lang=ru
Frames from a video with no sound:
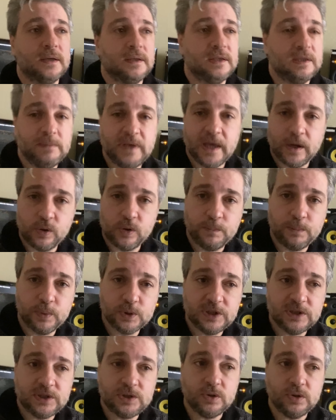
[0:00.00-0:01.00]
сделать
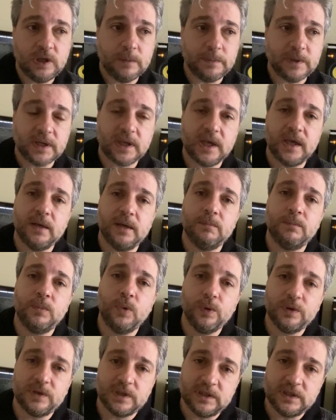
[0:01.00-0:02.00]
что-то мое
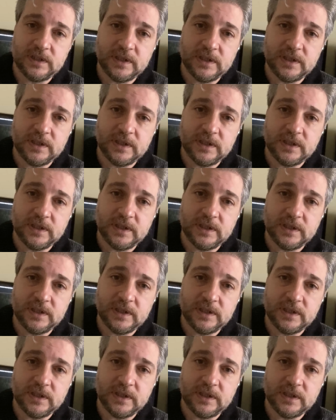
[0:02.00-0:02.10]
собственное.